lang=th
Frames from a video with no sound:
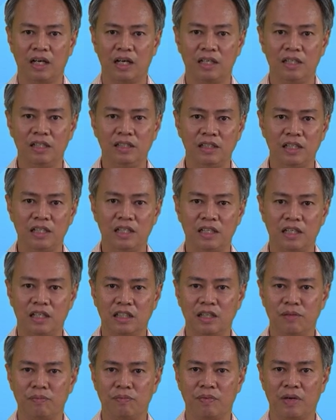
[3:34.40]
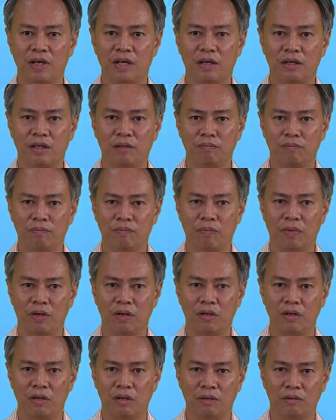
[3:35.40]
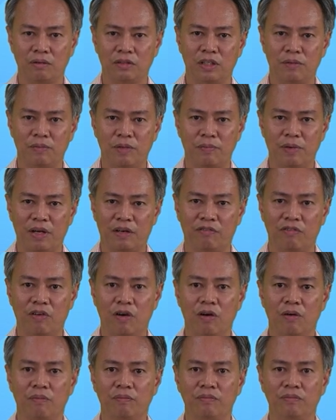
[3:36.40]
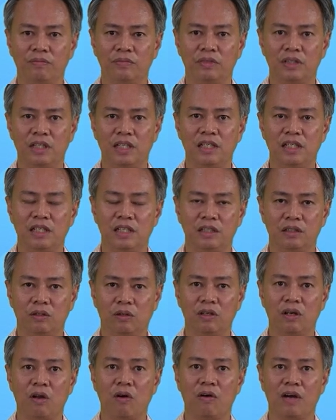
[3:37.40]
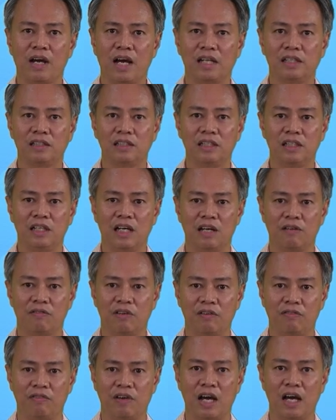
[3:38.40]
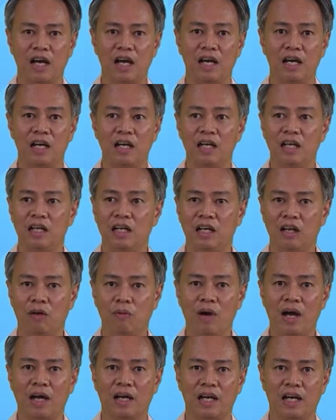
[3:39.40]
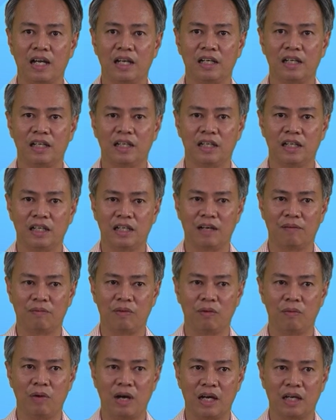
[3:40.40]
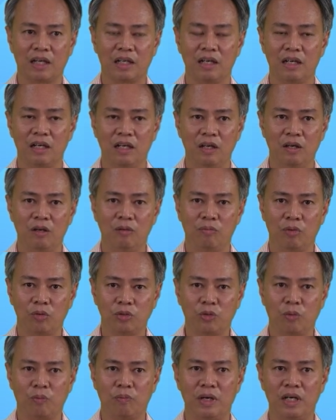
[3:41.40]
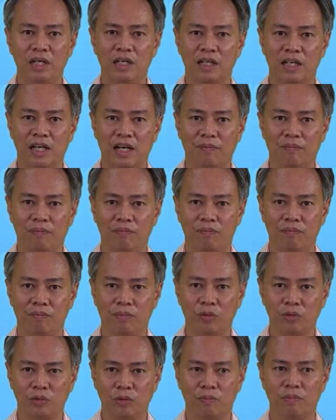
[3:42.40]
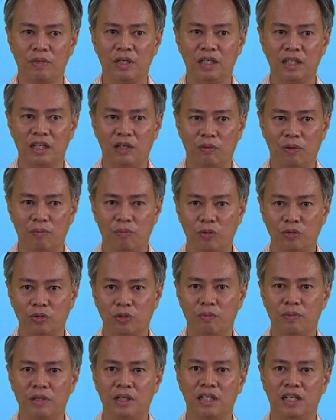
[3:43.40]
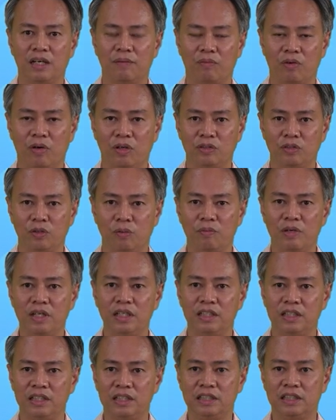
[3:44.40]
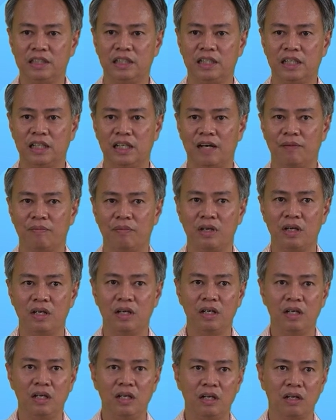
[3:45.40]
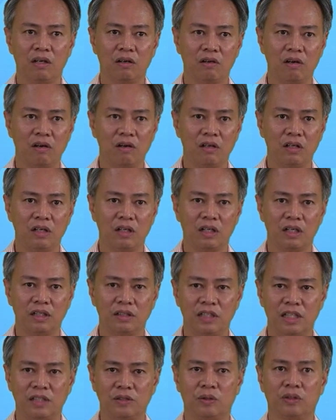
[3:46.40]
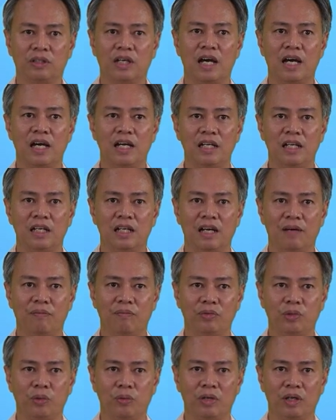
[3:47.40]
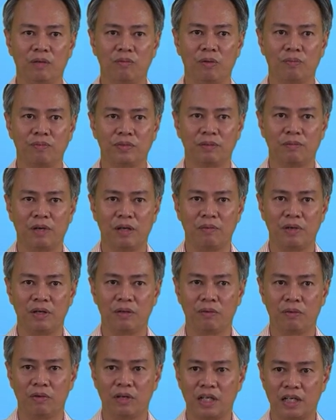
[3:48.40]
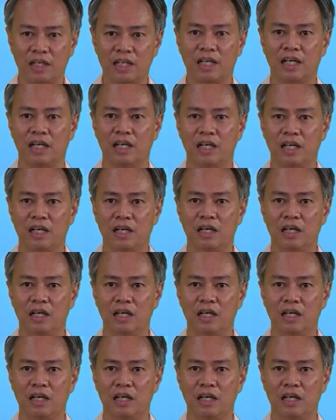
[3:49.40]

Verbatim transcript: อันที่ 4 ก็จะก็จะมีแพลตฟอร์ม ที่ทดลองการซื้อขายไฟฟ้าระหว่างกันนะครับระหว่างโปรซูเมอร์กับโปรซูเมอร์หรือว่าโปรซูเมอร์กับคอน sumer อื่นๆนะครับ แล้วก็สิ่งสุดท้ายนะครับ ตัวระบบสมาร์ทไมโครกริดเนี่ย